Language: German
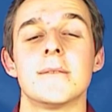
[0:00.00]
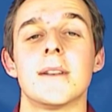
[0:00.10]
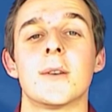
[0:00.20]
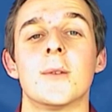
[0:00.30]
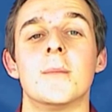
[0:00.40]

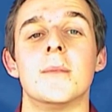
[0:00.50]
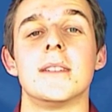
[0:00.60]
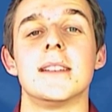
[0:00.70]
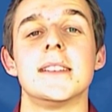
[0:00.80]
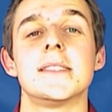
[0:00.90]

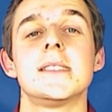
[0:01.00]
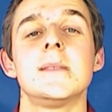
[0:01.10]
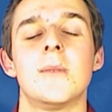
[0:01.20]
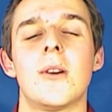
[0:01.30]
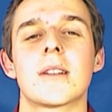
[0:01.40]
Warum, lesen
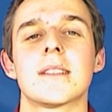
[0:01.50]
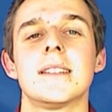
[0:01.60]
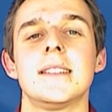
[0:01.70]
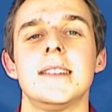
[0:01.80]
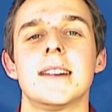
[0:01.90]
Sie morgen
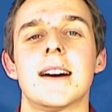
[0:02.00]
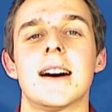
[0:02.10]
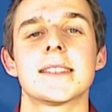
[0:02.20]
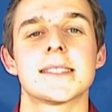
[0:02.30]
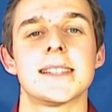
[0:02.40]
in
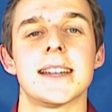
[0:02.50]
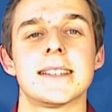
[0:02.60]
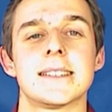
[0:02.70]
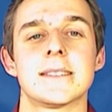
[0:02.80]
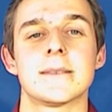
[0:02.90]
Ihrer
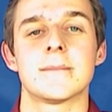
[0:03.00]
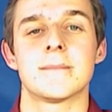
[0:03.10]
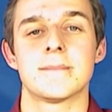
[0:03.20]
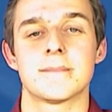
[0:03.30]
AZ.